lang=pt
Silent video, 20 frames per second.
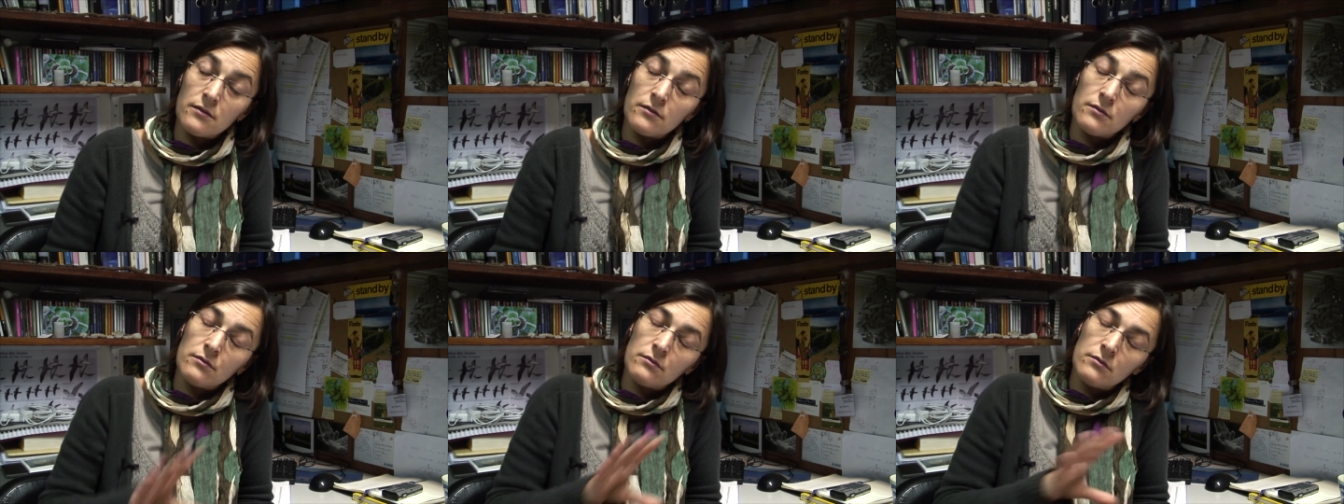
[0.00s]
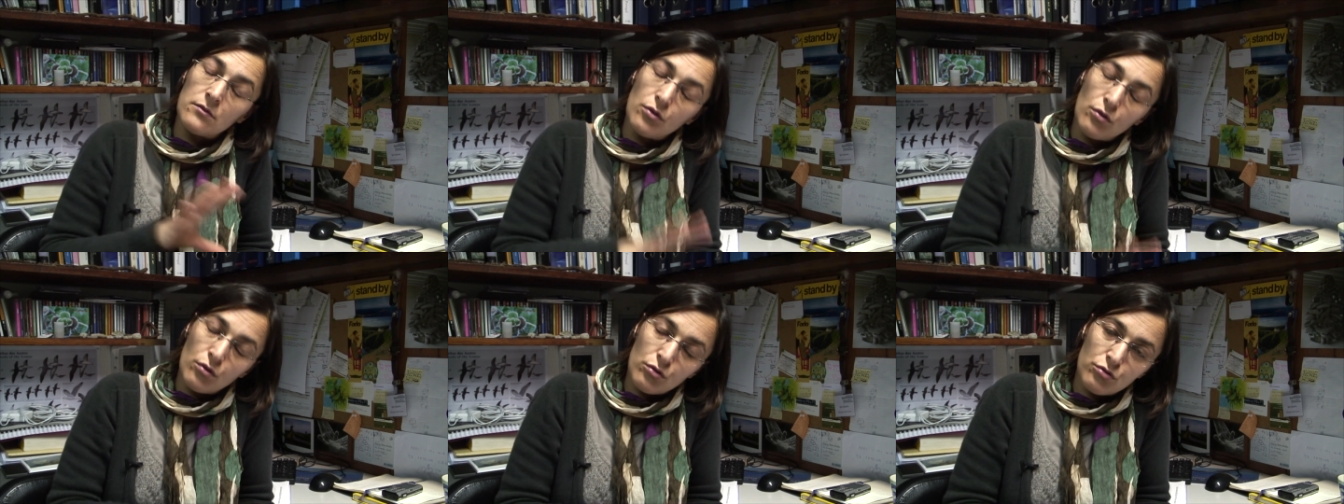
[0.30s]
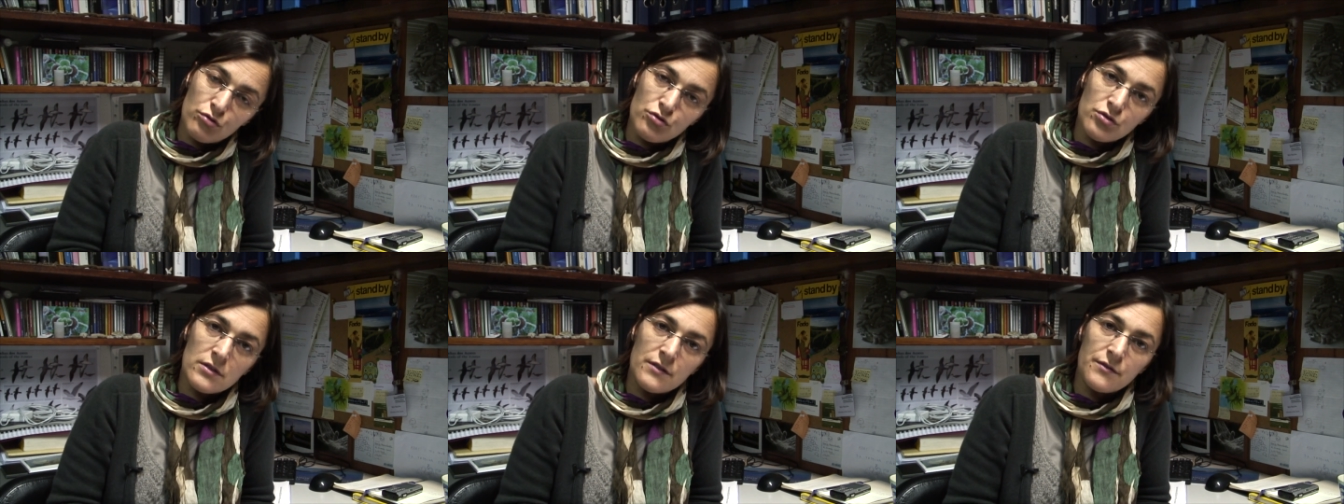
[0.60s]
de
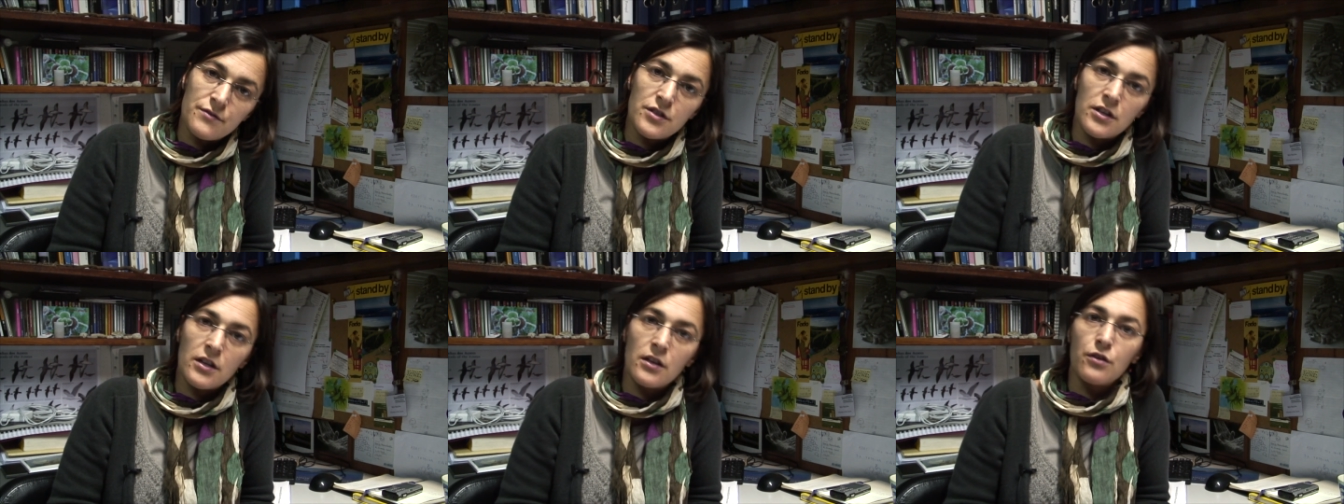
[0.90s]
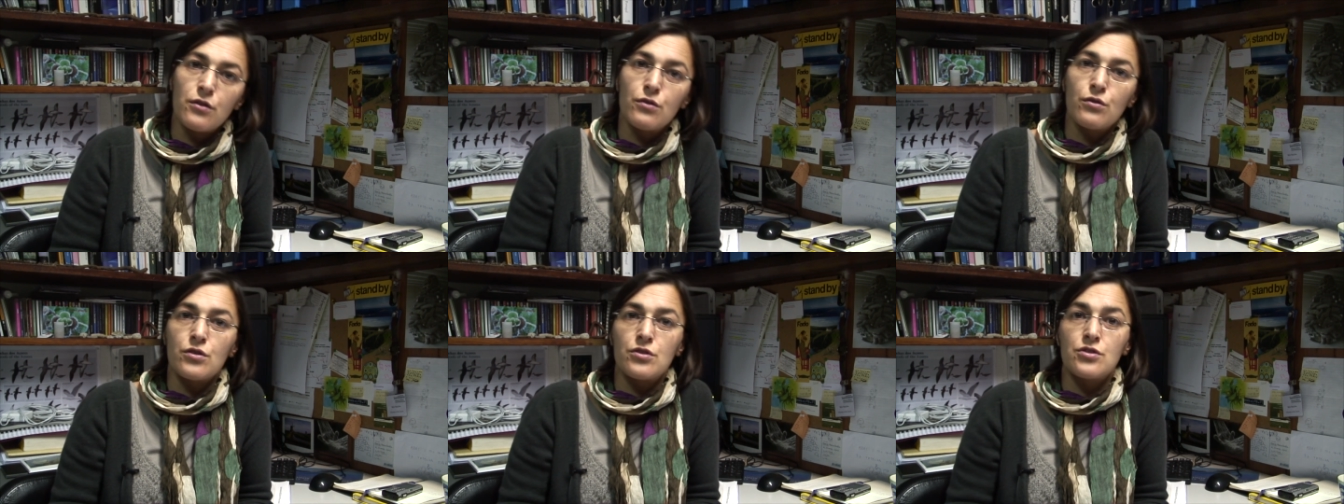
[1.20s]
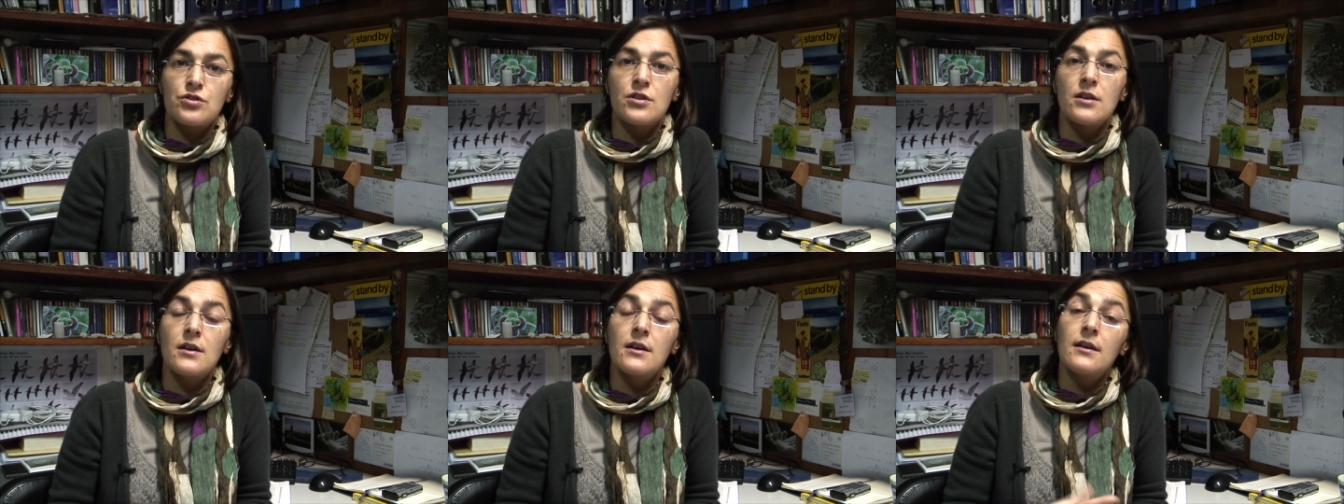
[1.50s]
outros
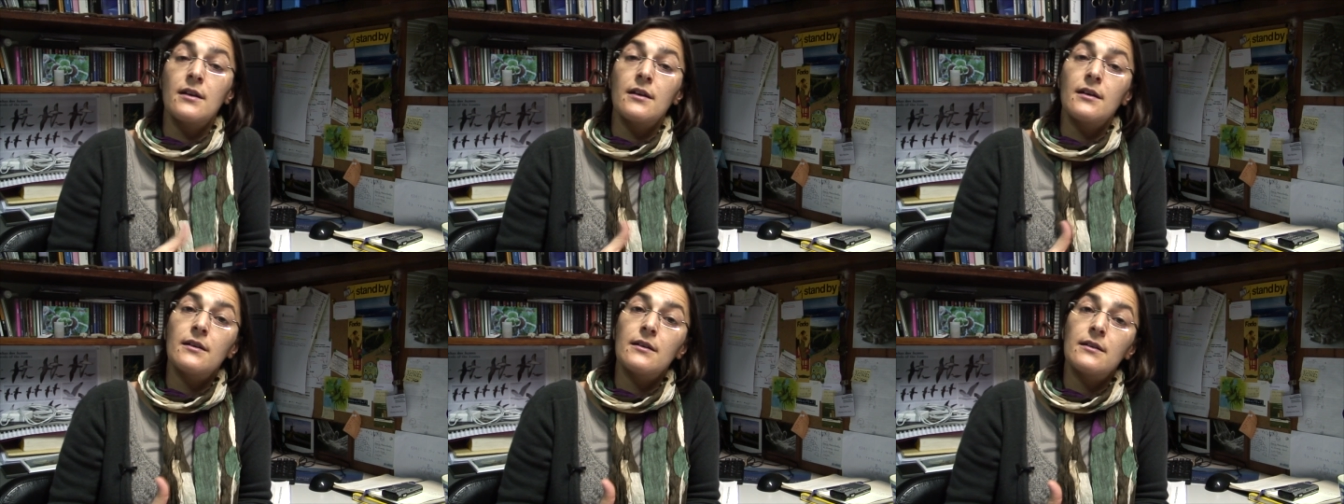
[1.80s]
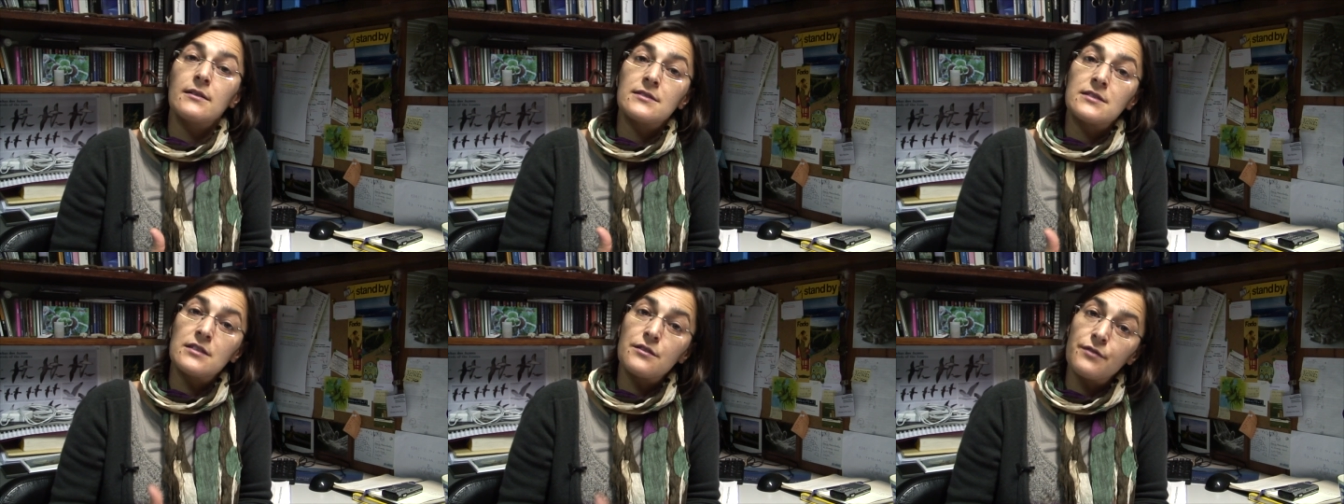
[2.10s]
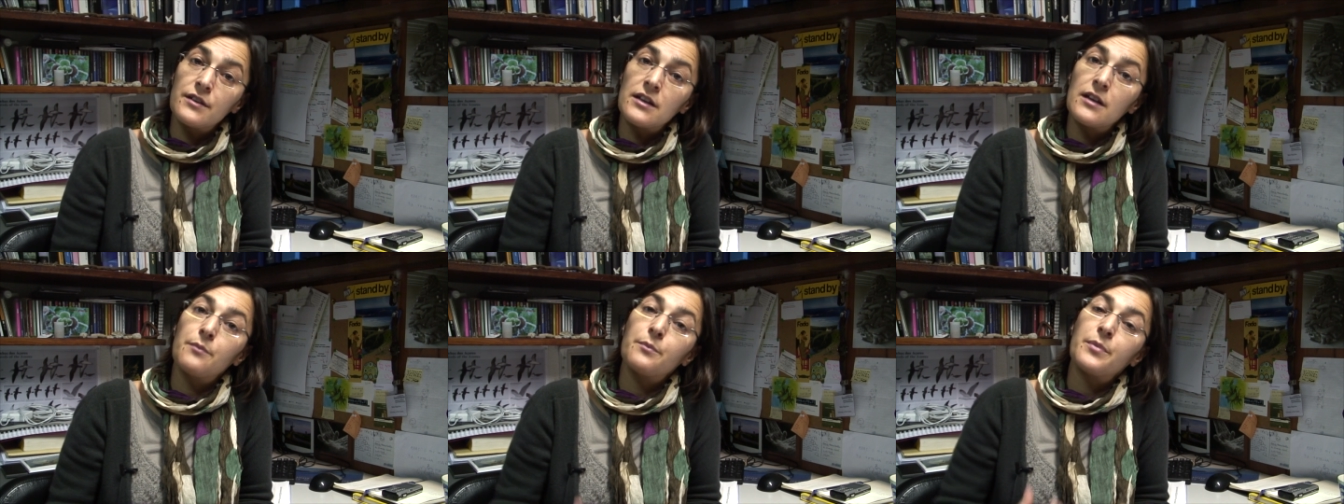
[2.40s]
investigadores eh,
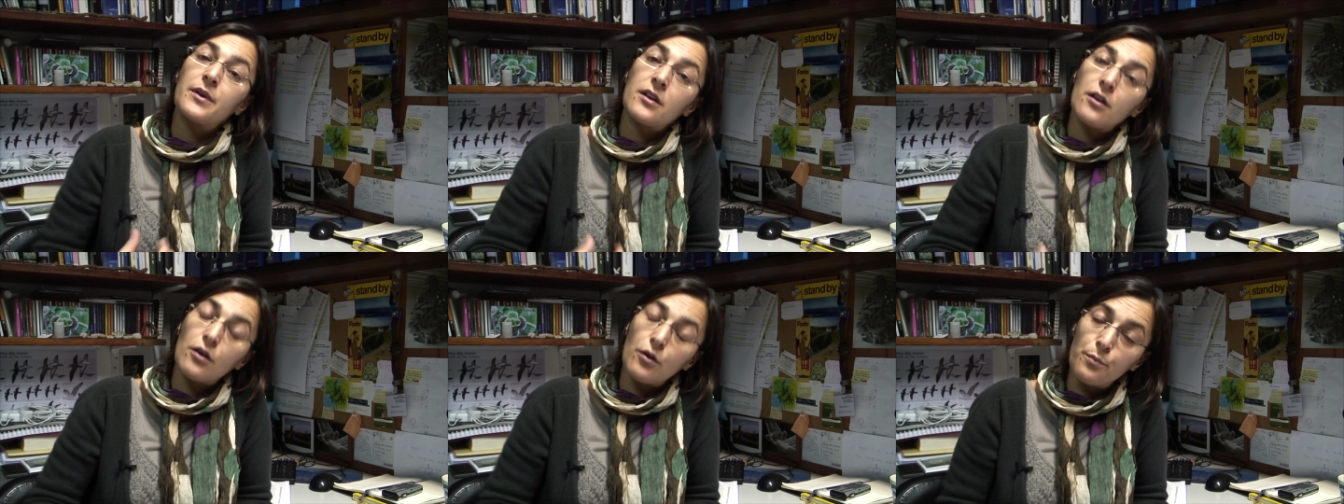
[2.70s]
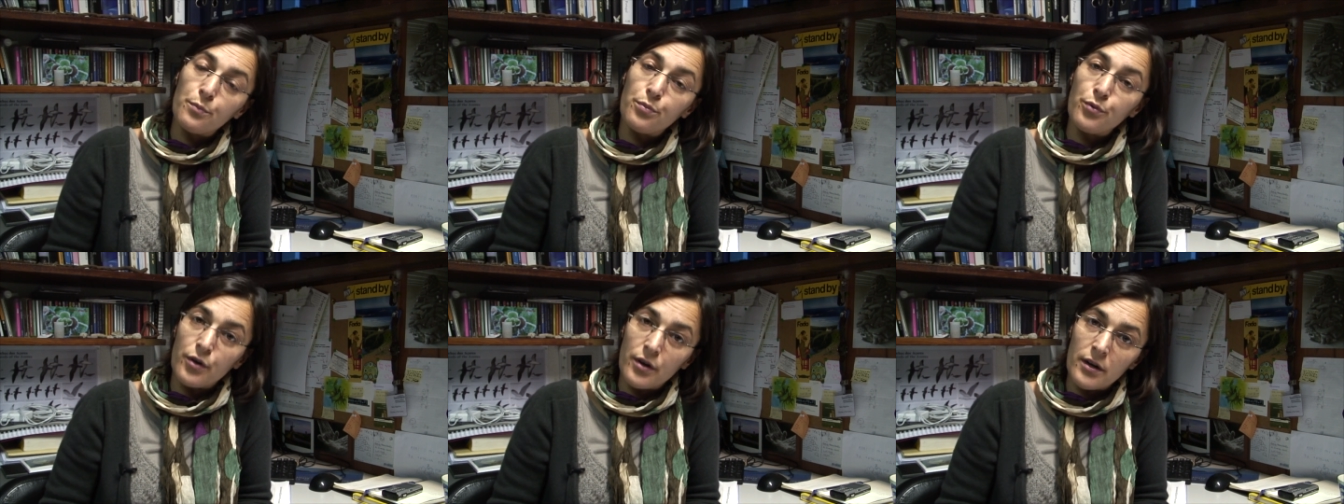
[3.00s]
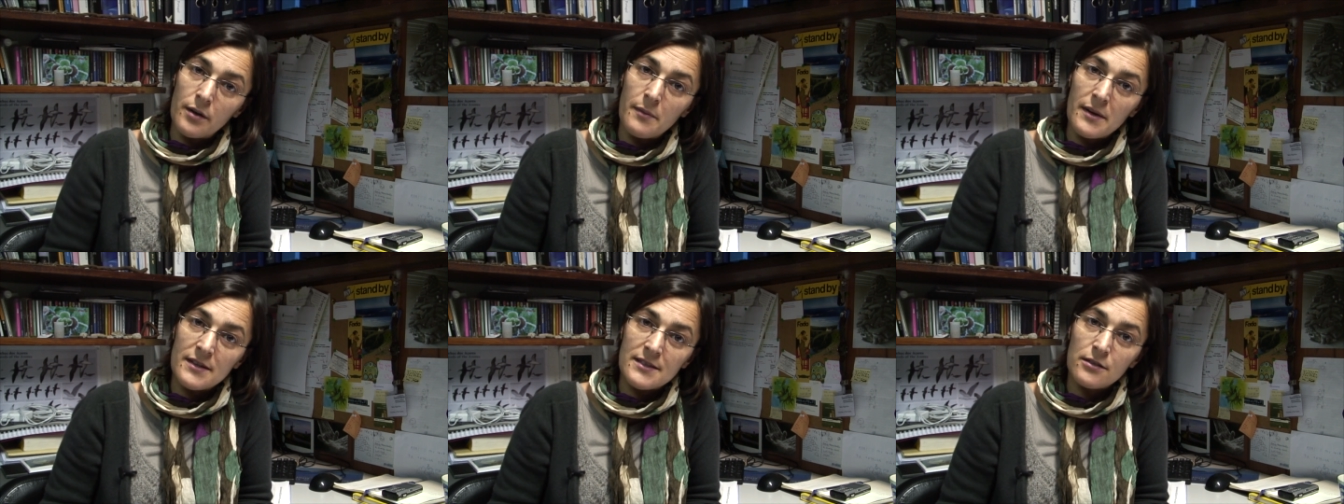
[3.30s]
servirem para
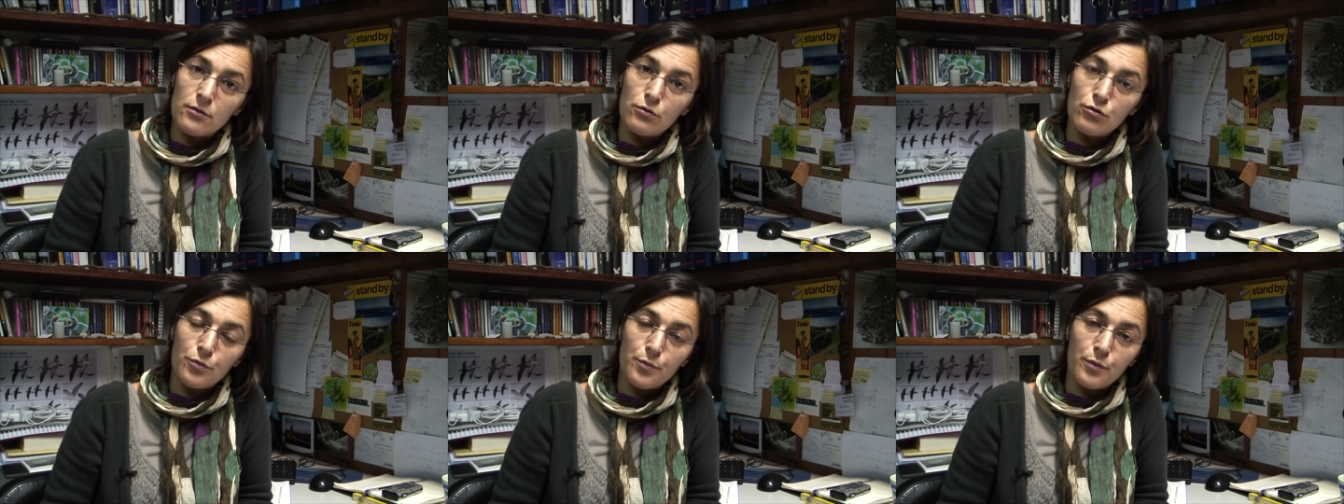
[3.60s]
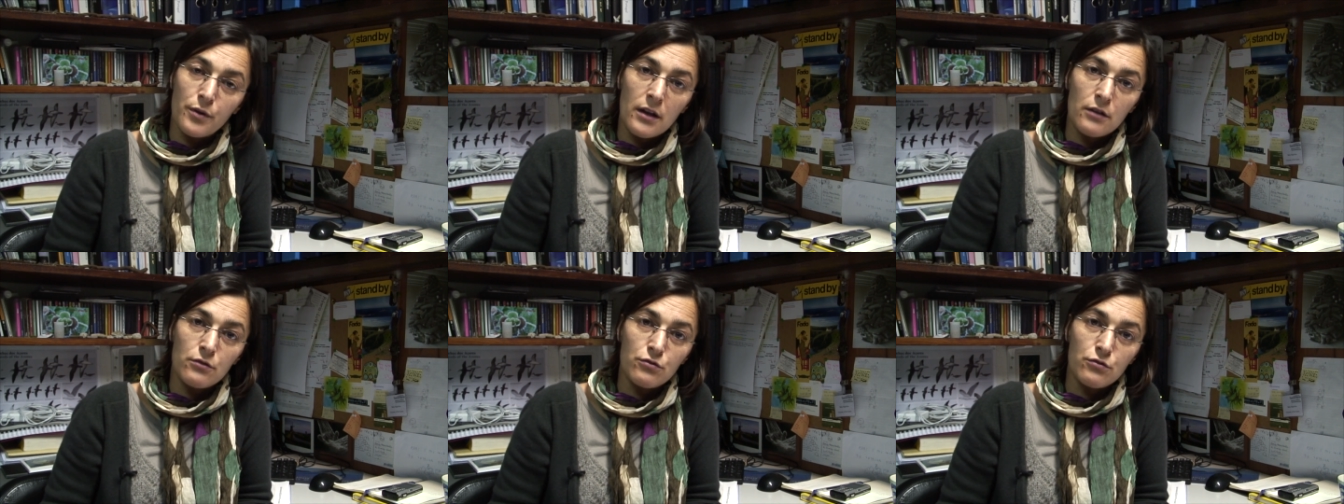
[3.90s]
repor a massa corporal